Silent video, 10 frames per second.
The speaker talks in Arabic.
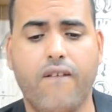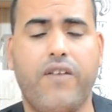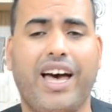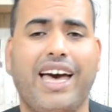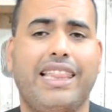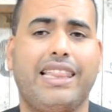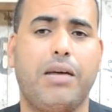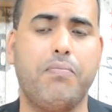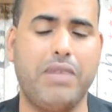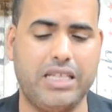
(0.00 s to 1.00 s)
فقد
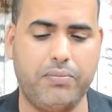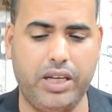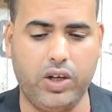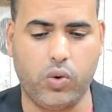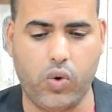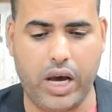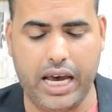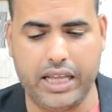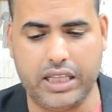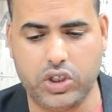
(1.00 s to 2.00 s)
تم تبليغ
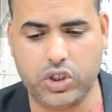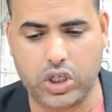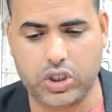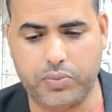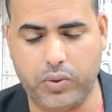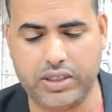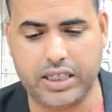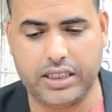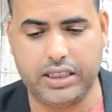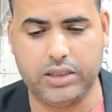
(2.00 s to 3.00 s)
هذا الشجب
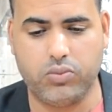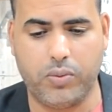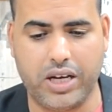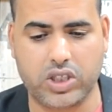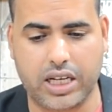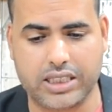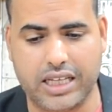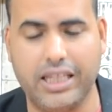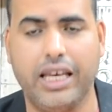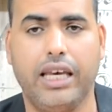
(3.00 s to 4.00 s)
والتنديد
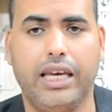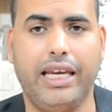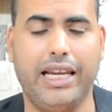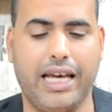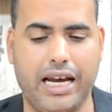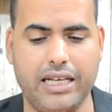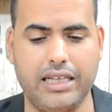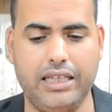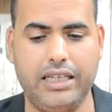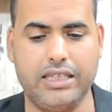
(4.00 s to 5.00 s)
مباشرة إلى
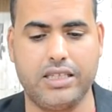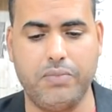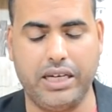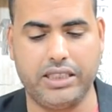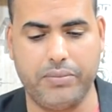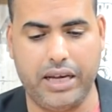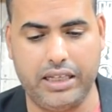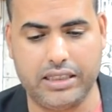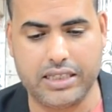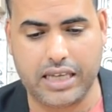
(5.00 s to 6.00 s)
رئيس مكتب
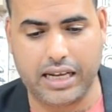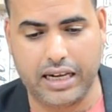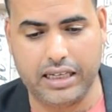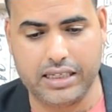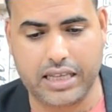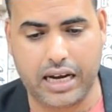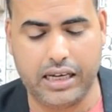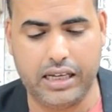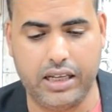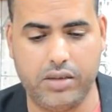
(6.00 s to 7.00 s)
الاتصال
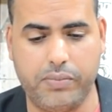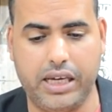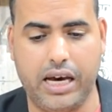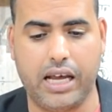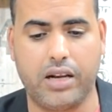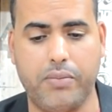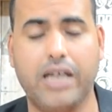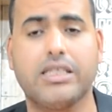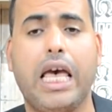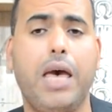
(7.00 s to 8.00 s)
الإسرائيلي
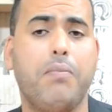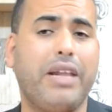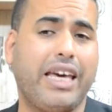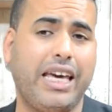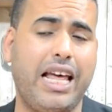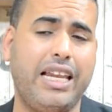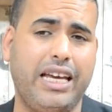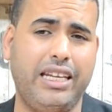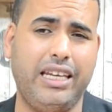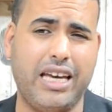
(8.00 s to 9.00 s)
بالرباط من خلال
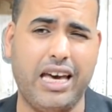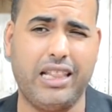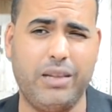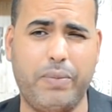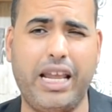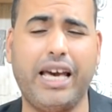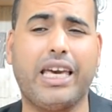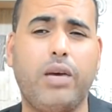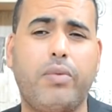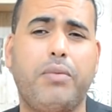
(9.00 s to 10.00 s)
يعني هذا البلاغ
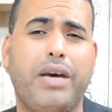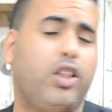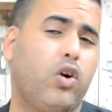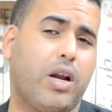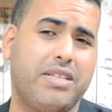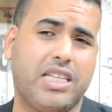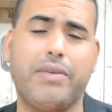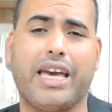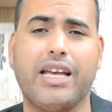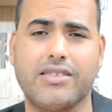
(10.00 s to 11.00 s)
كيبان بأنه راه مازال
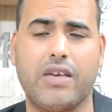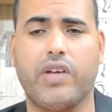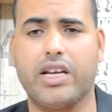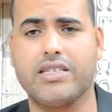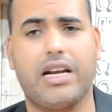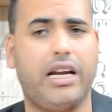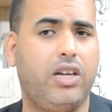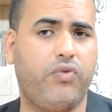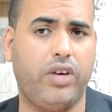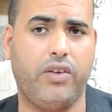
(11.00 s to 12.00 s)
ما كاين سفير
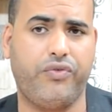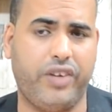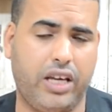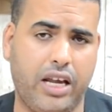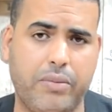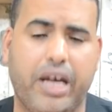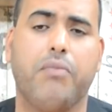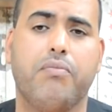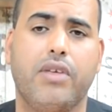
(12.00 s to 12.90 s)
إسرائيلي في في المغرب